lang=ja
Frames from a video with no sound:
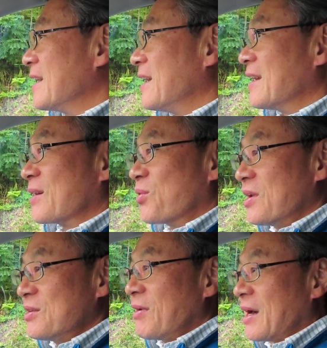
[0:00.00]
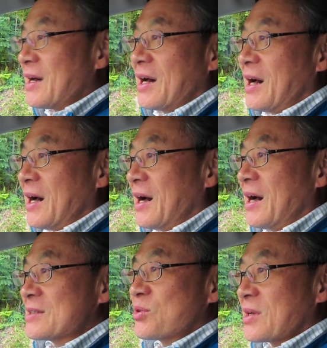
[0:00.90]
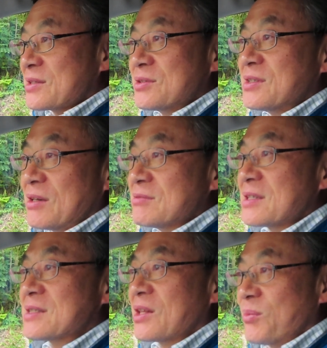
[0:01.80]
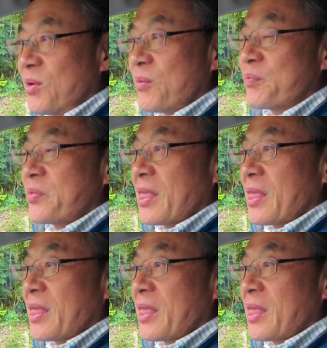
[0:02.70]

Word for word: えこれにはあそれがついてるんですけれども